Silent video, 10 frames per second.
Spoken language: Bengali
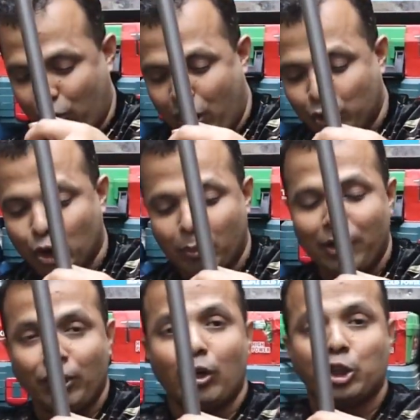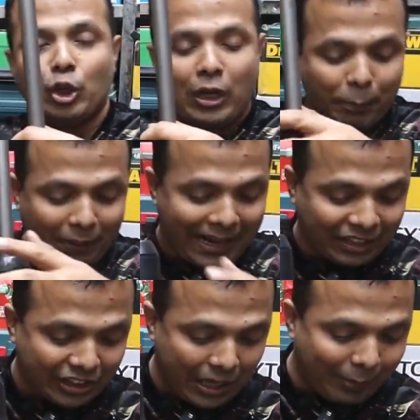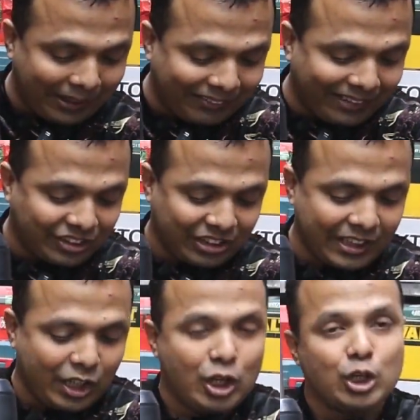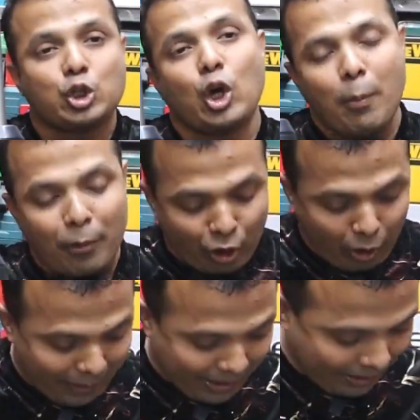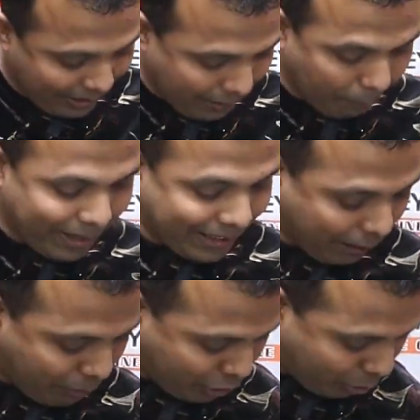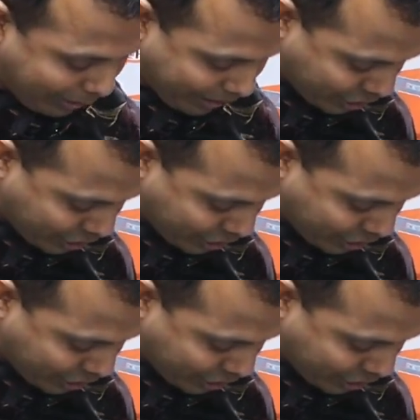তো সম্মানিত দর্শক আপনারা আসলে আমার কাছে আসলে সব রকমের ব্রেকার মেশিনগুলো